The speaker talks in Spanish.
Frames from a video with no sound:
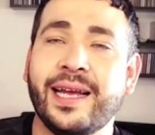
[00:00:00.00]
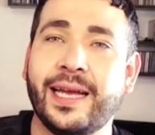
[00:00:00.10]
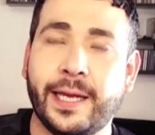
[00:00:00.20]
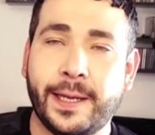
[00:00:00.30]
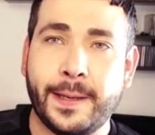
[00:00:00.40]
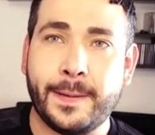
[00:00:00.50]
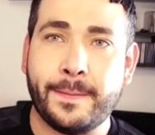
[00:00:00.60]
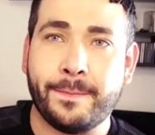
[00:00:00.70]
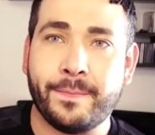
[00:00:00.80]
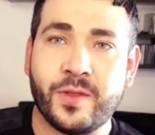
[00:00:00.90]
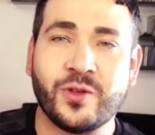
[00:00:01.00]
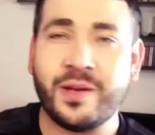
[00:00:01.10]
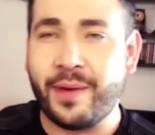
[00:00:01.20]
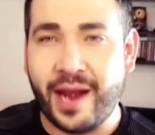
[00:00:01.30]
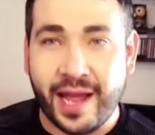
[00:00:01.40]
eh, no sé,
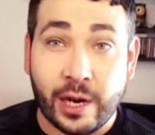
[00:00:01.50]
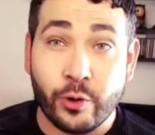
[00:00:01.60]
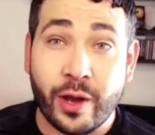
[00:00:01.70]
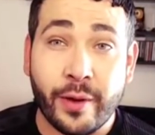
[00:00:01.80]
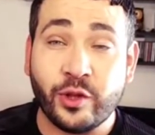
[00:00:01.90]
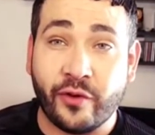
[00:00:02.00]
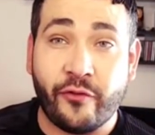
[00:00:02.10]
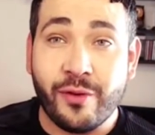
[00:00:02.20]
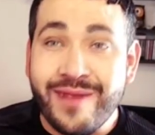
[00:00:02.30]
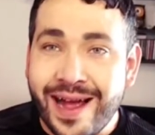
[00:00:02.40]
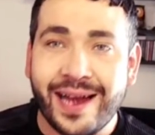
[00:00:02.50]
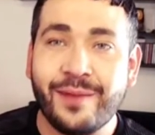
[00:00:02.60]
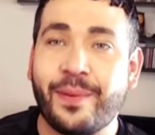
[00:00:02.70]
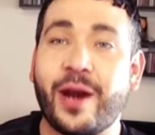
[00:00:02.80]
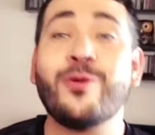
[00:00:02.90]
para ir a un evento formal,
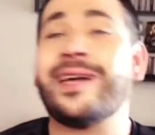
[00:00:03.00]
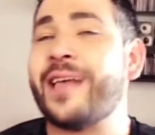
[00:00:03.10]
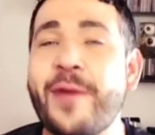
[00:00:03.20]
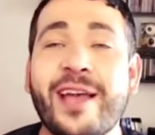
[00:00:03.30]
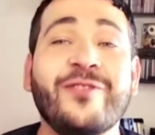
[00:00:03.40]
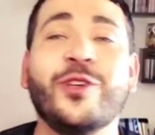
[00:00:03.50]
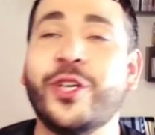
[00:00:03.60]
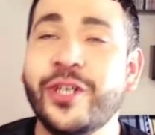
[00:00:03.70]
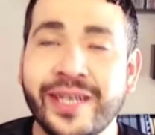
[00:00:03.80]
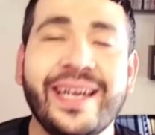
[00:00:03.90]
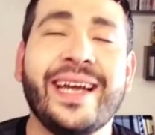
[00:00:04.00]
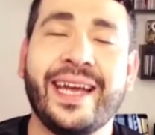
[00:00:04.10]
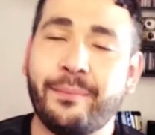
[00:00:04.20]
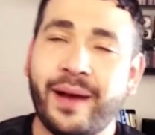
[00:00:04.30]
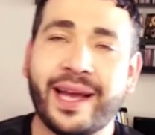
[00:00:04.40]
para un casamiento.
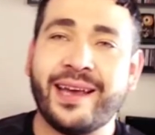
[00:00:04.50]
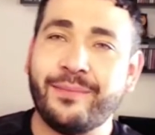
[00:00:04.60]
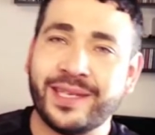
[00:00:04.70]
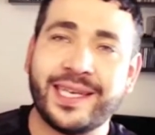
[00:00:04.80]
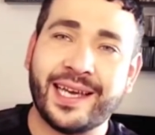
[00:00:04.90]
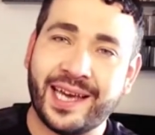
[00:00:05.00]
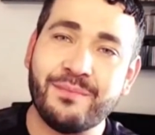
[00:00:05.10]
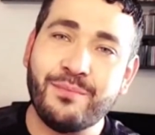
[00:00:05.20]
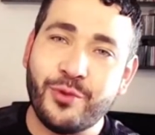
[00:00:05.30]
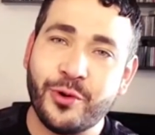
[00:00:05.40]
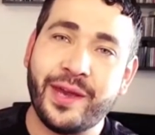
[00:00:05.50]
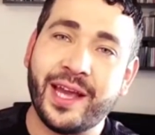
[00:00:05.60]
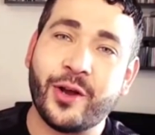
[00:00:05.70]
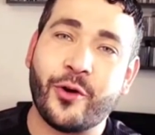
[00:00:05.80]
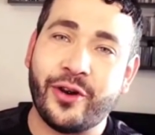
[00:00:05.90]
Eh, va vas a quedar muy
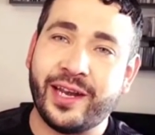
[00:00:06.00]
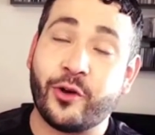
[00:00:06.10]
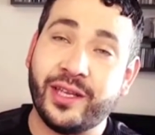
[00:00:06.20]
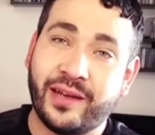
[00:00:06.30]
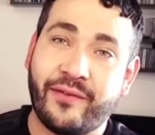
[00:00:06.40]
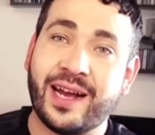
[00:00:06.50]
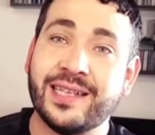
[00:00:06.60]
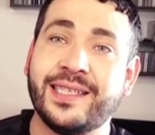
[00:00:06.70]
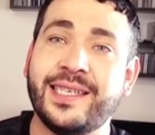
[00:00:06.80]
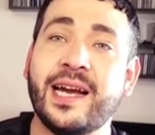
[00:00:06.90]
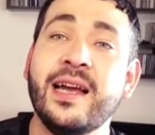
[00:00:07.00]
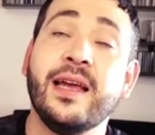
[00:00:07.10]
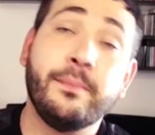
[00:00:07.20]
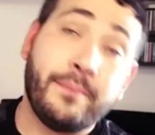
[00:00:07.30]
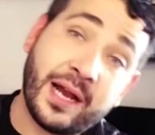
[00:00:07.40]
bien con, con, esta fragancia
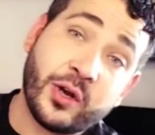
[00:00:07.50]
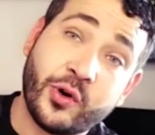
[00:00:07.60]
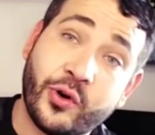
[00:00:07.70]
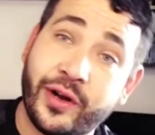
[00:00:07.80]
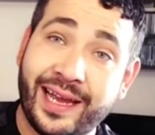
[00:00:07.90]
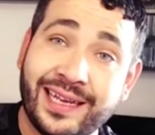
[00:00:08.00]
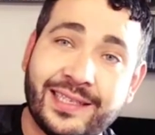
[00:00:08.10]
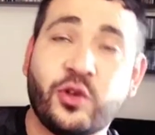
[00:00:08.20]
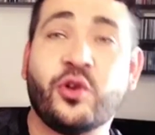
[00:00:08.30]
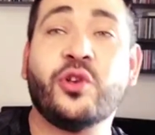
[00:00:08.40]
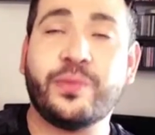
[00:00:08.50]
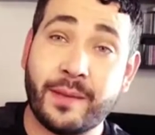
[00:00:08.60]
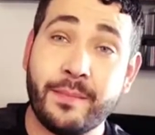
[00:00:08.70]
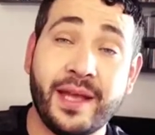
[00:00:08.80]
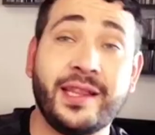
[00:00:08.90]
bajo esos
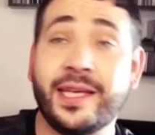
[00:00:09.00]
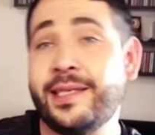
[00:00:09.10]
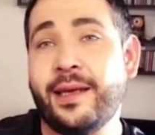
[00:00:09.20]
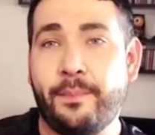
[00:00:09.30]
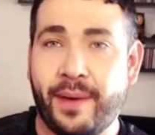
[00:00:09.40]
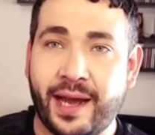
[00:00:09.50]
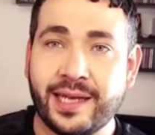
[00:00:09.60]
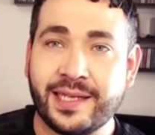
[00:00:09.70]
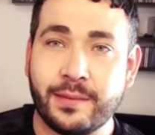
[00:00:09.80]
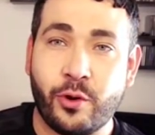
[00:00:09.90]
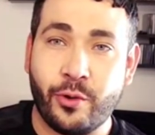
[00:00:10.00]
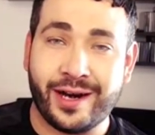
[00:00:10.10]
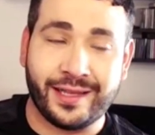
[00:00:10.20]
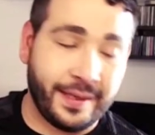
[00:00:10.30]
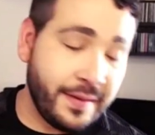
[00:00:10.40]
ambientes para
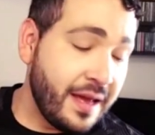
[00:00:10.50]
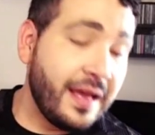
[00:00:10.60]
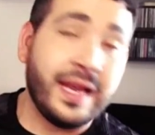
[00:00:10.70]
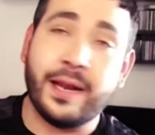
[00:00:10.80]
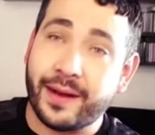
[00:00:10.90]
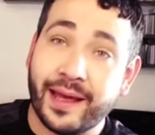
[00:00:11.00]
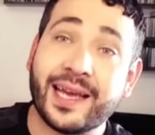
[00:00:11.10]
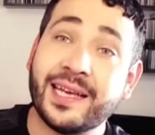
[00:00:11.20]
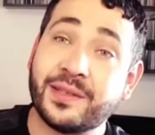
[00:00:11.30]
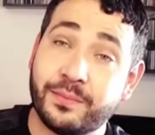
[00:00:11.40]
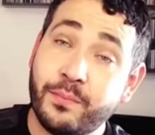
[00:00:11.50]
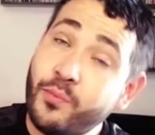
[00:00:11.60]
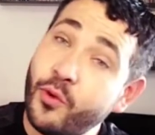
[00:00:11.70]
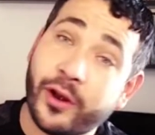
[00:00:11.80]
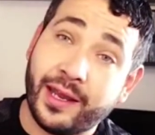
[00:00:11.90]
desenvolverte. La verdad que es
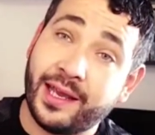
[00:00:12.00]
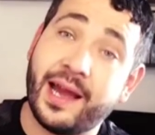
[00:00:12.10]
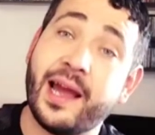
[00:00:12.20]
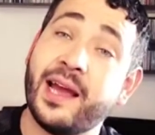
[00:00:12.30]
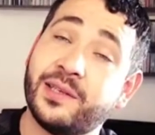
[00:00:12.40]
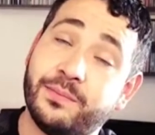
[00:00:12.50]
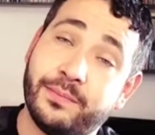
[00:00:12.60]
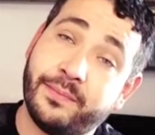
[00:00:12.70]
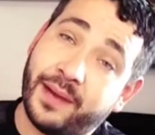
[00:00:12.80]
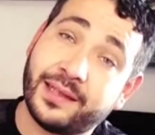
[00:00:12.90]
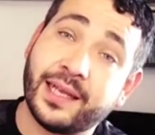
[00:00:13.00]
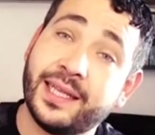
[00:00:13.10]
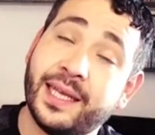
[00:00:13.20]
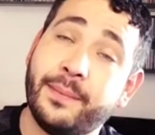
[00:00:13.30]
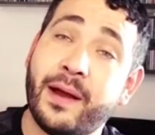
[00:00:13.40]
muy rica, es
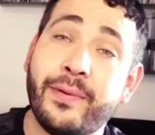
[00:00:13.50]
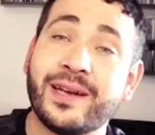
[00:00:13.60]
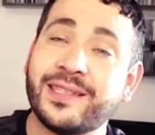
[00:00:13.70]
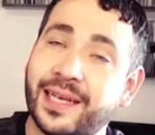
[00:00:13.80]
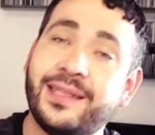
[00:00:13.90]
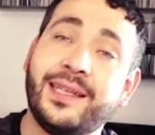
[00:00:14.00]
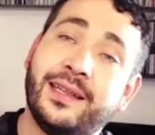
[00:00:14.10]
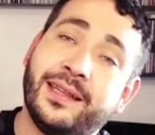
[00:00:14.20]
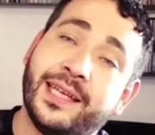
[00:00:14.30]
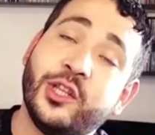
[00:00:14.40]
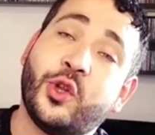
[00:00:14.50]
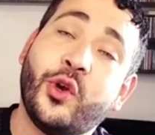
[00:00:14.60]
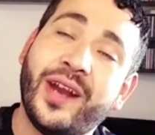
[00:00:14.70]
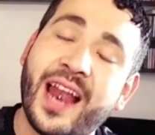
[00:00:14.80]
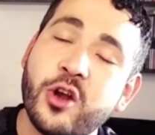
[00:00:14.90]
bastante más versátil dentro
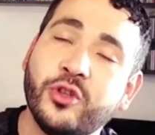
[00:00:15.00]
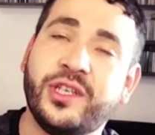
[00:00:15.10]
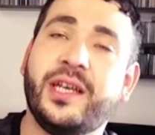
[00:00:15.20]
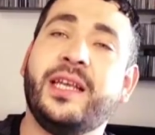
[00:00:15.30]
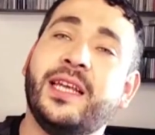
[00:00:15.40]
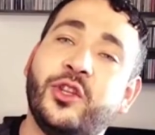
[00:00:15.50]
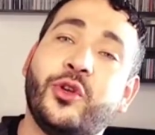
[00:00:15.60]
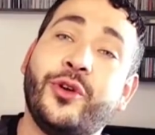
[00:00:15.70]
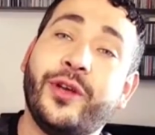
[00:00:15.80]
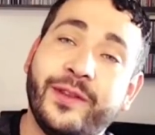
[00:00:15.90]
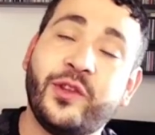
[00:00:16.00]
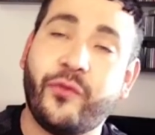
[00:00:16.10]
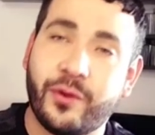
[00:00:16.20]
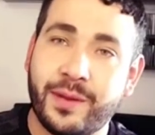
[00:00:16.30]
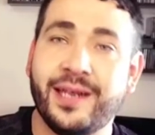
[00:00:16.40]
de la noche y dentro de eventos
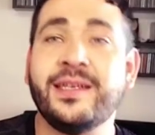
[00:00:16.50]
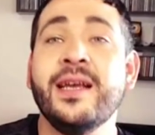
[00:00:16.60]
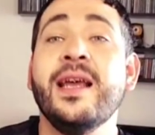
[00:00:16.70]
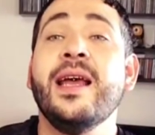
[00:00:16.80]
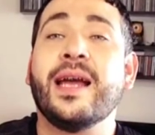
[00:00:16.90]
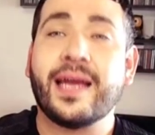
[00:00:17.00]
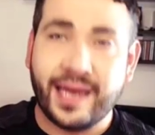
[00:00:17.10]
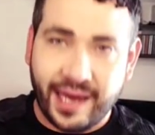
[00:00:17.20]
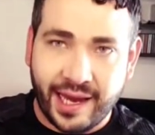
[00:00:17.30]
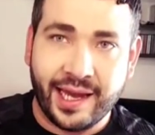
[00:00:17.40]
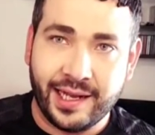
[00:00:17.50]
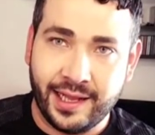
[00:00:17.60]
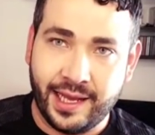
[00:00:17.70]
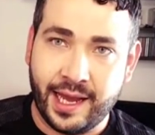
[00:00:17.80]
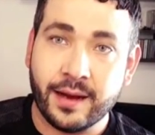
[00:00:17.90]
formales que en el
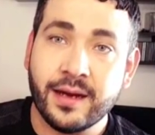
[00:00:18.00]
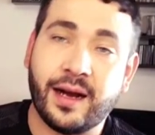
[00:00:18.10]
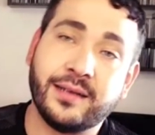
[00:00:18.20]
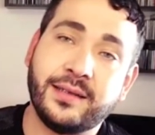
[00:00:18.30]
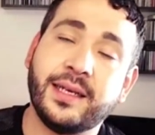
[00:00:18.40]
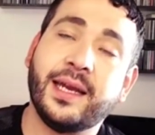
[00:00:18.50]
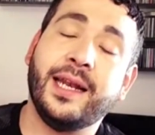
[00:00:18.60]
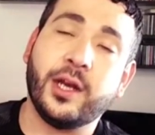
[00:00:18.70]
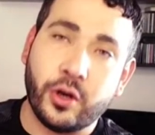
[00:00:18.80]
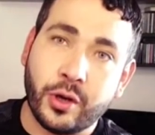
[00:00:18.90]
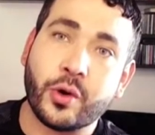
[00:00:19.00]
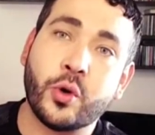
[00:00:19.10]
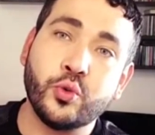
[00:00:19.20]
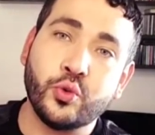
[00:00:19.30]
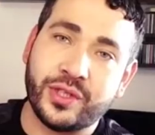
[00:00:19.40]
día. Así que le coloco
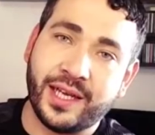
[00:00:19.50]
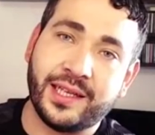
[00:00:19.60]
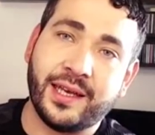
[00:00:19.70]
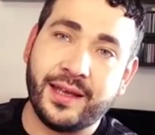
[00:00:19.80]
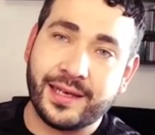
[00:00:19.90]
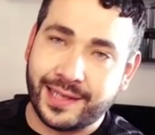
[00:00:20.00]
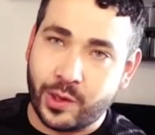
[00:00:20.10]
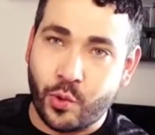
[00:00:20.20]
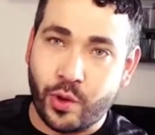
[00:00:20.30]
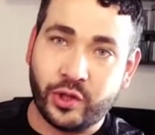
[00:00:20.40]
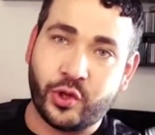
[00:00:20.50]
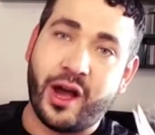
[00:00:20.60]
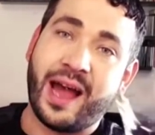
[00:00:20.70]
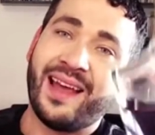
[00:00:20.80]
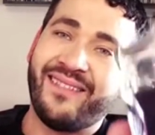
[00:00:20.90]
un 7 de 10 en cuanto
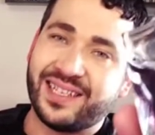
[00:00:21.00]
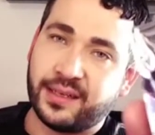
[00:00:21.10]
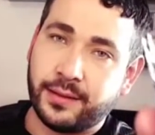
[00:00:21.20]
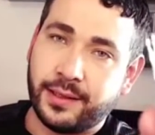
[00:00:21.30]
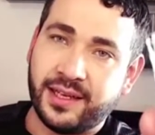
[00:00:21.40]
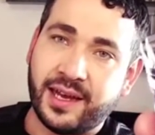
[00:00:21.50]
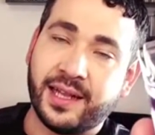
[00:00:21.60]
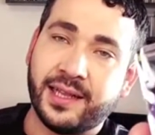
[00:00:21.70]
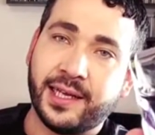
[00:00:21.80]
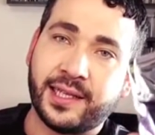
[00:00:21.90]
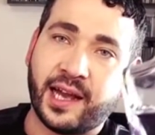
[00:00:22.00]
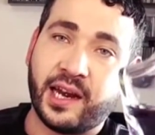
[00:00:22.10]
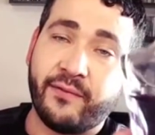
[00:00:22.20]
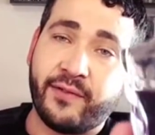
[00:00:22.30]
a la versatilidad de esta gran